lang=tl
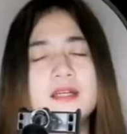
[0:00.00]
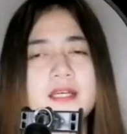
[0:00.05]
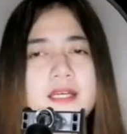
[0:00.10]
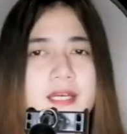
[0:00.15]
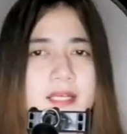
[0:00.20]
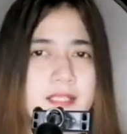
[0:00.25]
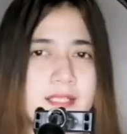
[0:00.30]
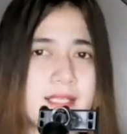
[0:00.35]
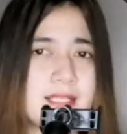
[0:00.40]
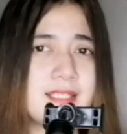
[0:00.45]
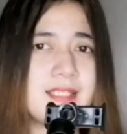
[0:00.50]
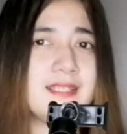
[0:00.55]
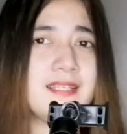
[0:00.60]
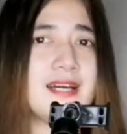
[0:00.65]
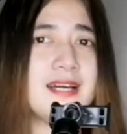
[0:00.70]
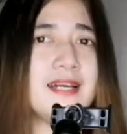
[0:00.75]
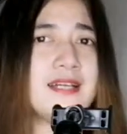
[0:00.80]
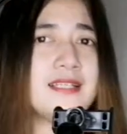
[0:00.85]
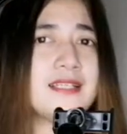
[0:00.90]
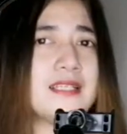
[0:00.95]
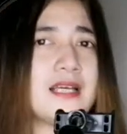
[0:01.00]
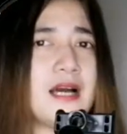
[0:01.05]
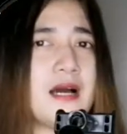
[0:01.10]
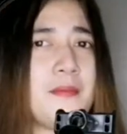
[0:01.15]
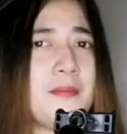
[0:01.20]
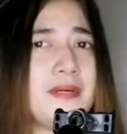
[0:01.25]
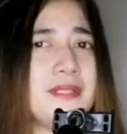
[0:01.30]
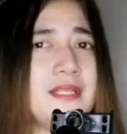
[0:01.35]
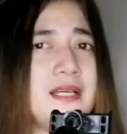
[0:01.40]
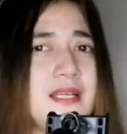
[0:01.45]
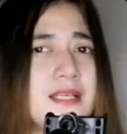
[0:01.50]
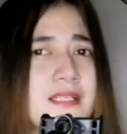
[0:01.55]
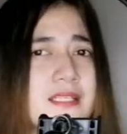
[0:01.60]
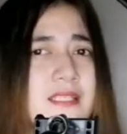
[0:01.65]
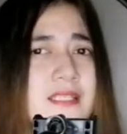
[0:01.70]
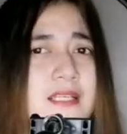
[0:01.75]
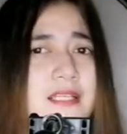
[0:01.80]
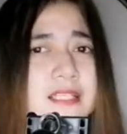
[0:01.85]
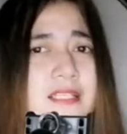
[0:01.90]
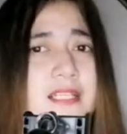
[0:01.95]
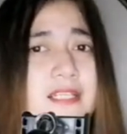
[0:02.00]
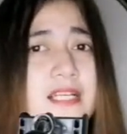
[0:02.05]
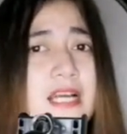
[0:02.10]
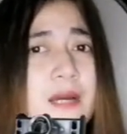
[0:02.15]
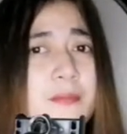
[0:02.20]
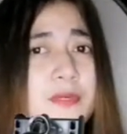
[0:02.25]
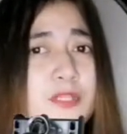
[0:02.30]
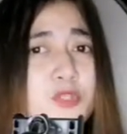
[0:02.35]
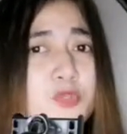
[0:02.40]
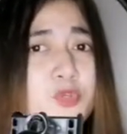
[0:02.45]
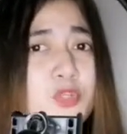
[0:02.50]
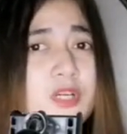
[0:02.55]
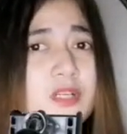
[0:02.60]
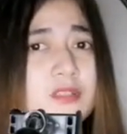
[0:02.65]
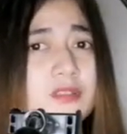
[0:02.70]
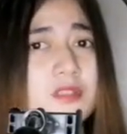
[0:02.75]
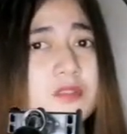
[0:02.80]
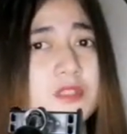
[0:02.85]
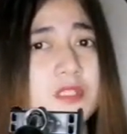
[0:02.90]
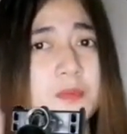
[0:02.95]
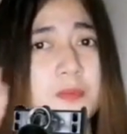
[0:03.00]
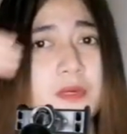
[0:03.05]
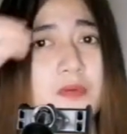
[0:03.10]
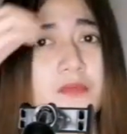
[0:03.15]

Ayan, kasi guys, uh, madalas na ginagamit ko lang nun sa